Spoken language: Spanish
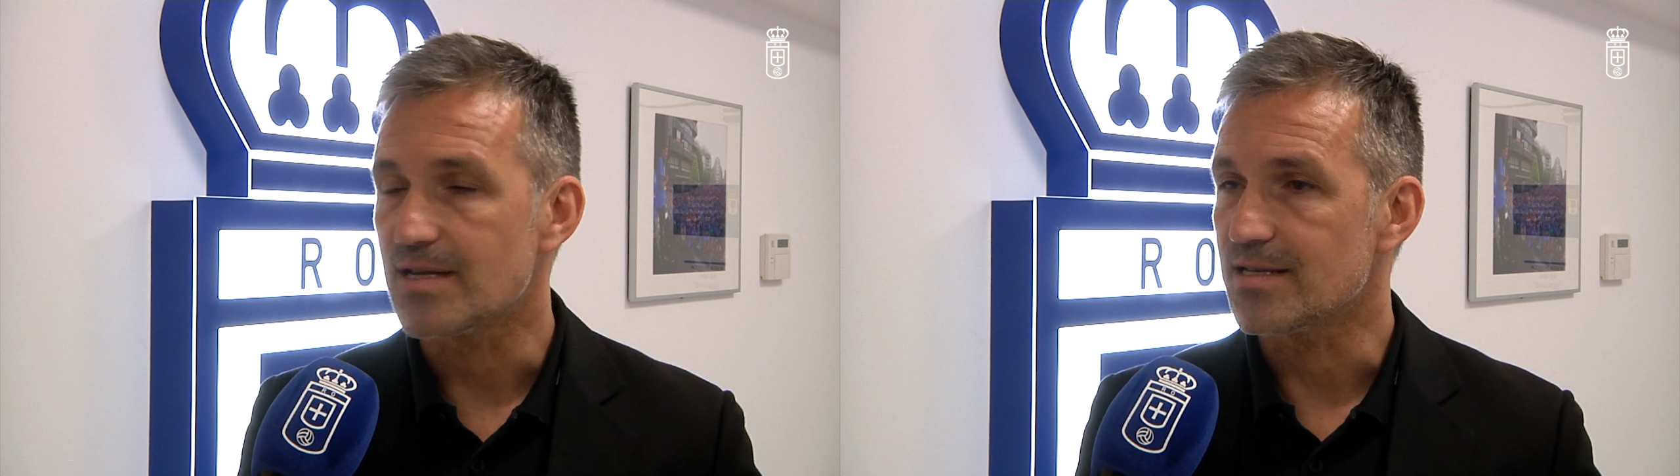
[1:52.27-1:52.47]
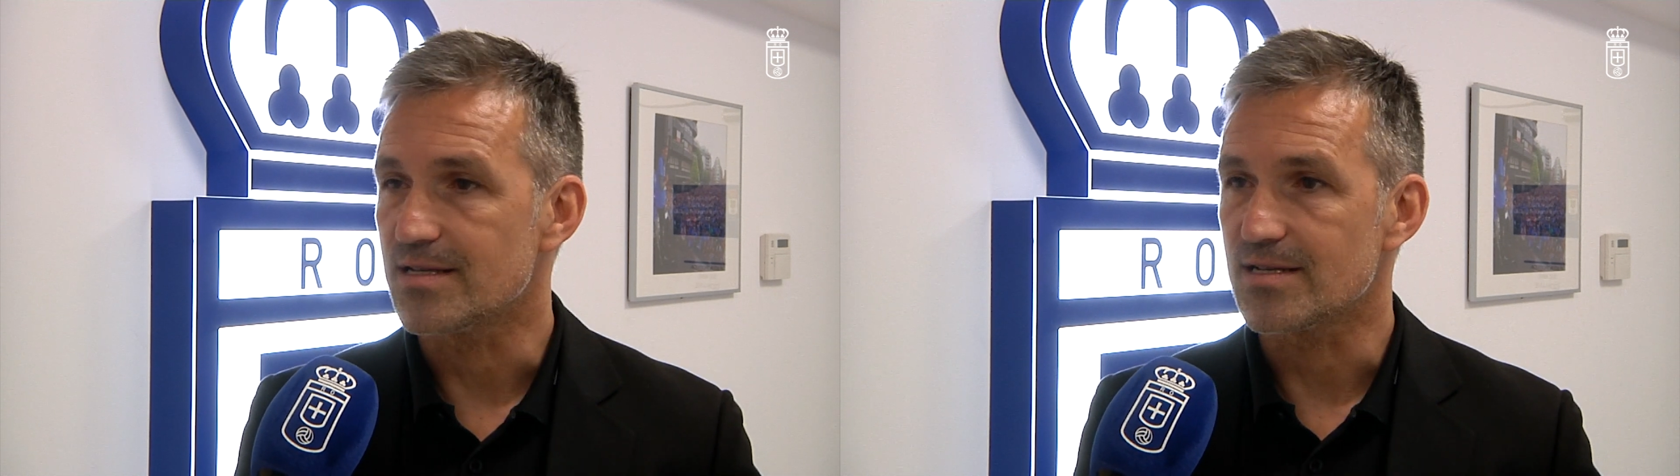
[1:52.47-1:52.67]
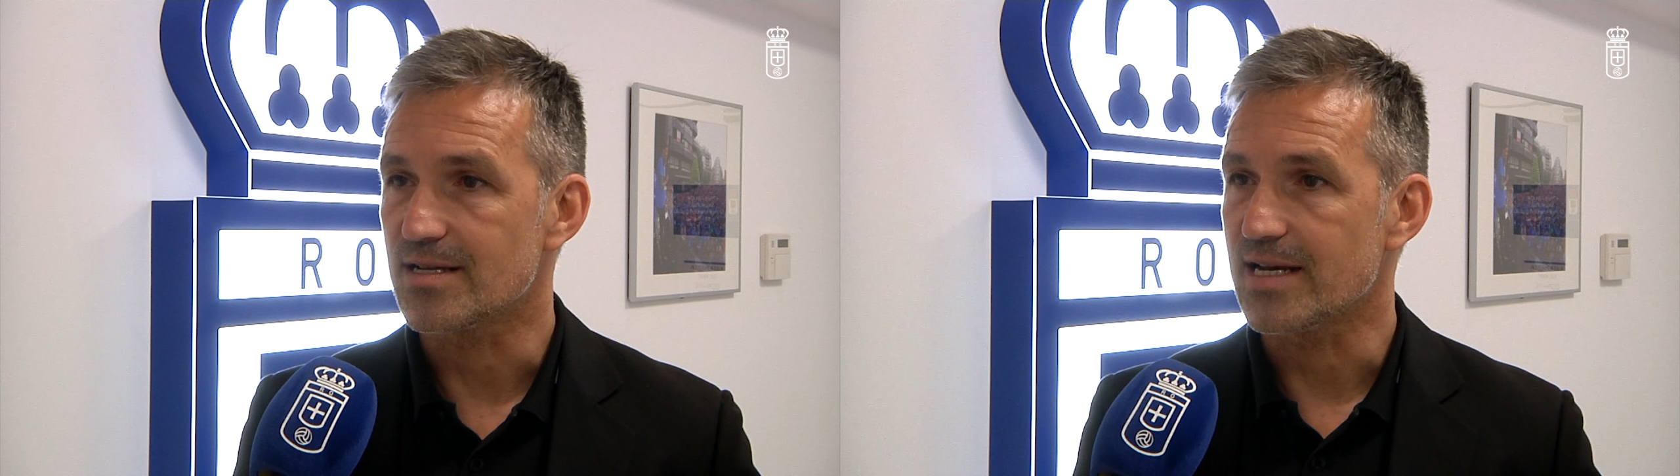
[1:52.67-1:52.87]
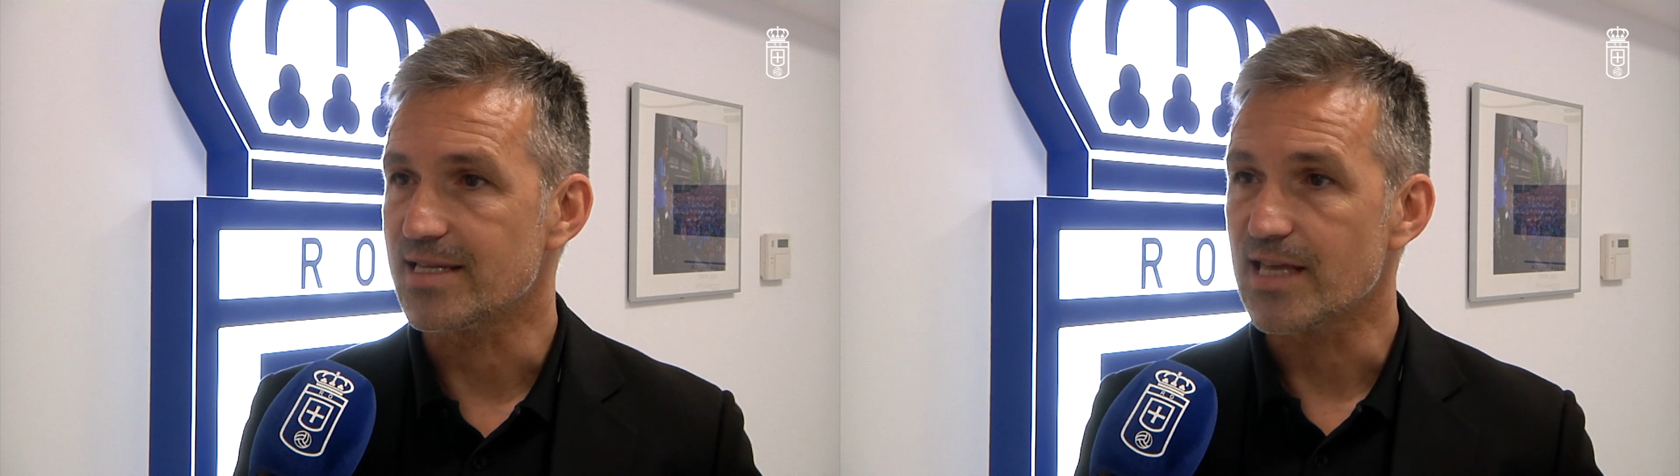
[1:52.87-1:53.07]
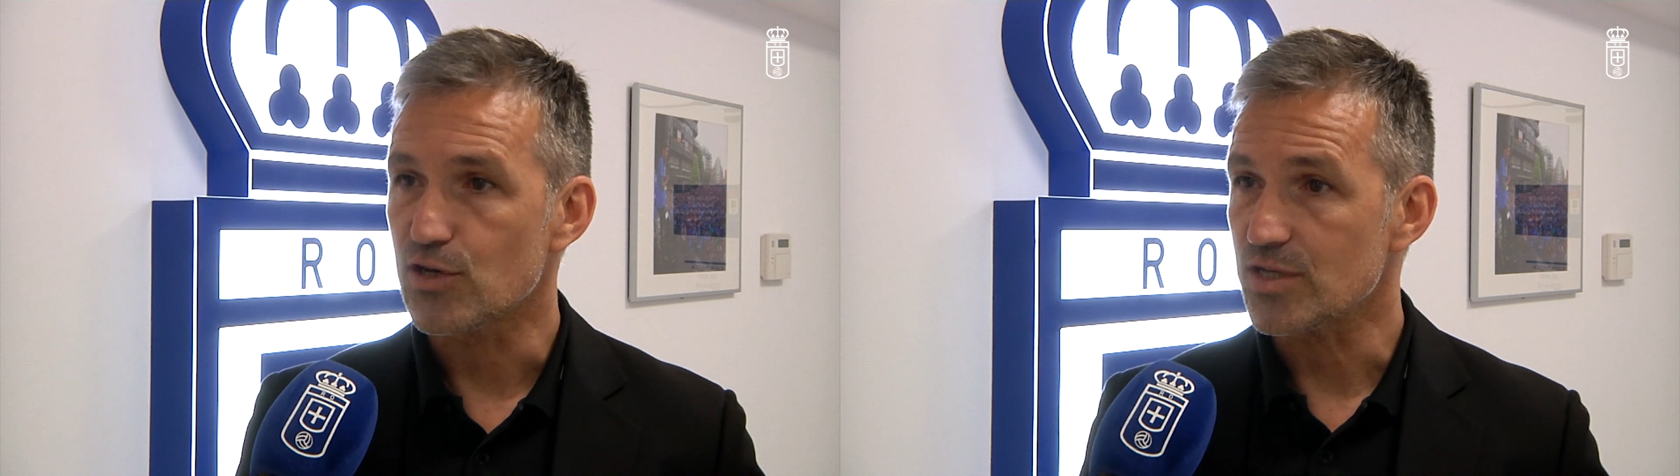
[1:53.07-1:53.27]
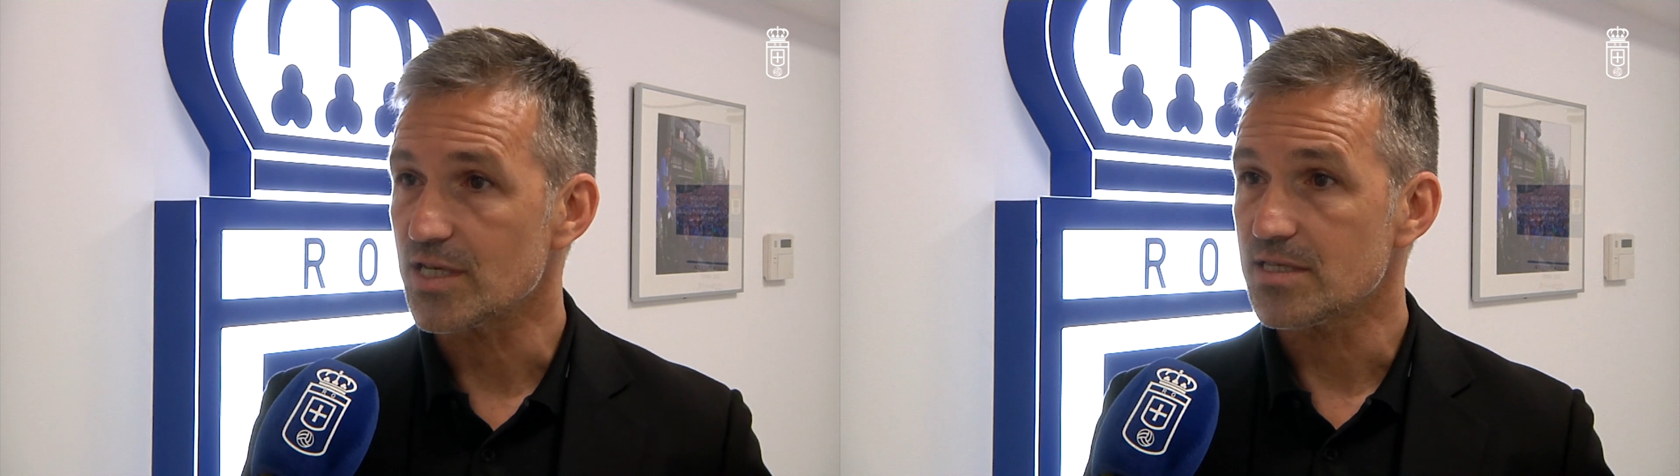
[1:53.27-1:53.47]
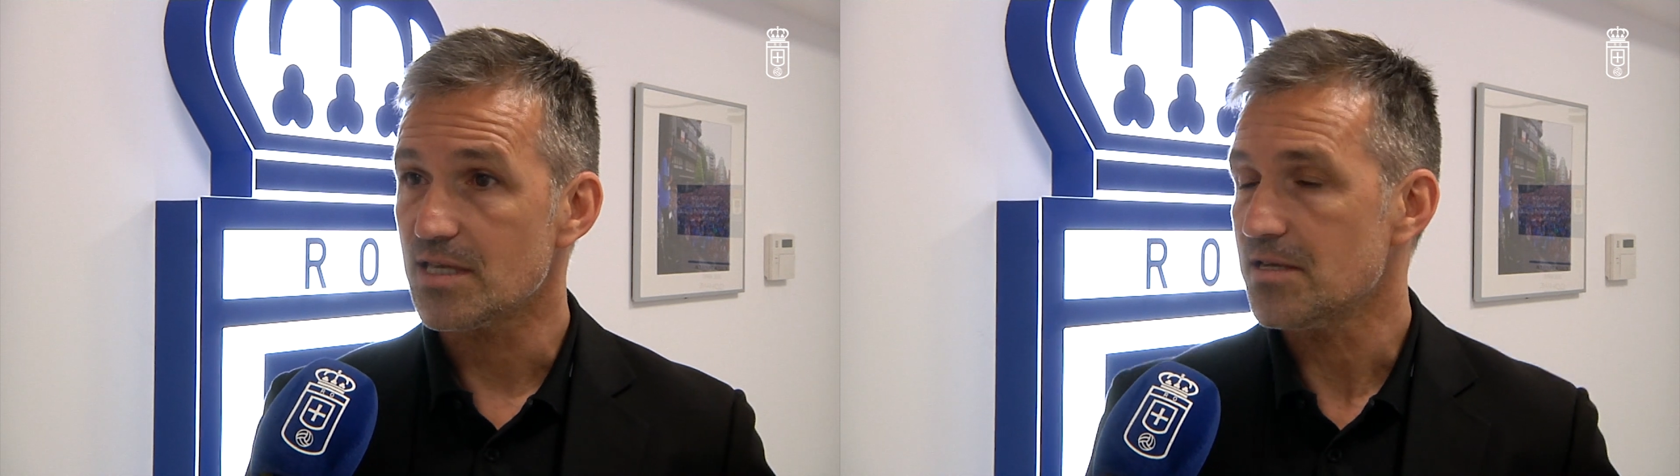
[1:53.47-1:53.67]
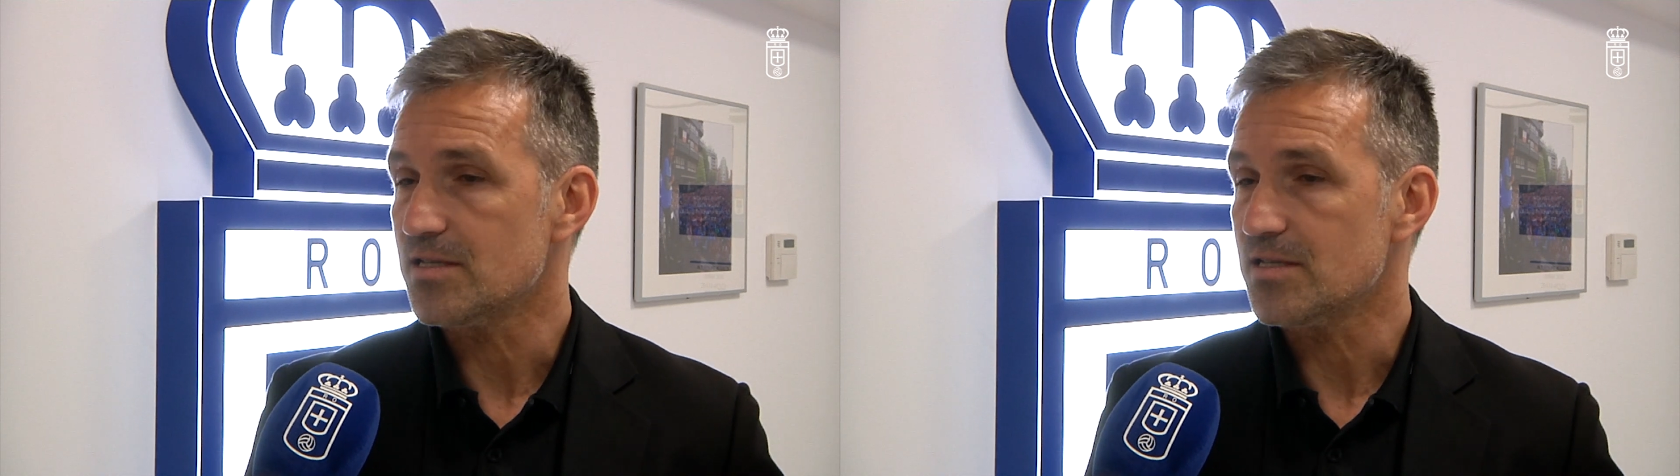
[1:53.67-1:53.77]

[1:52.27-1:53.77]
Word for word: el calendario es este